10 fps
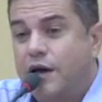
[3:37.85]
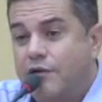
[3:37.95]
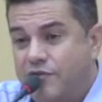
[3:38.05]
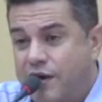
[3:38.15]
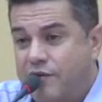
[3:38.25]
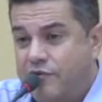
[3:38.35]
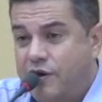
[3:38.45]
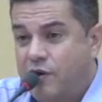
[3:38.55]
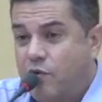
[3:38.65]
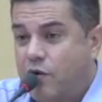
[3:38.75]
Vai
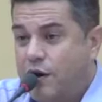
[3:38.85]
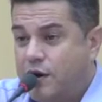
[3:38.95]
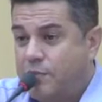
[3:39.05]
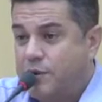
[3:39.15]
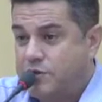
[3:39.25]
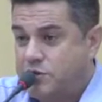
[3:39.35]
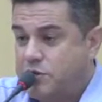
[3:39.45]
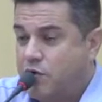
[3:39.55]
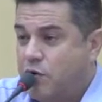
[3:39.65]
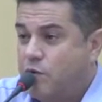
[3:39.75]
haver agora, a partir de
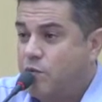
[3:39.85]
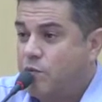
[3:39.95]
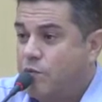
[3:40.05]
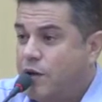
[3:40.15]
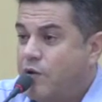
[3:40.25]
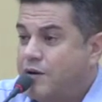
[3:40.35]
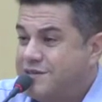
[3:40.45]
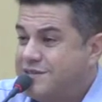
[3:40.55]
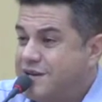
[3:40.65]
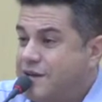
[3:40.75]
agora, um maior
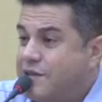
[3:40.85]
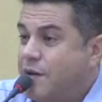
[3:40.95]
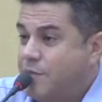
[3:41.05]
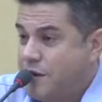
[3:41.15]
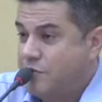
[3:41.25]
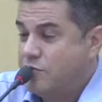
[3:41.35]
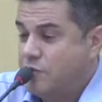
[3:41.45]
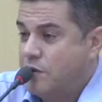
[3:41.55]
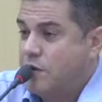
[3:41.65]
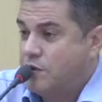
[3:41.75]
estreitamento
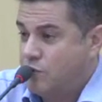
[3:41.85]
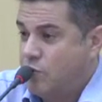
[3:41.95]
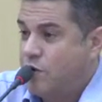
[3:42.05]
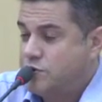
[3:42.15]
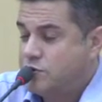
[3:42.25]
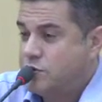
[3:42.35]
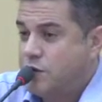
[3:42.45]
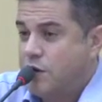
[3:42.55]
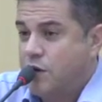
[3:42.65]
nosso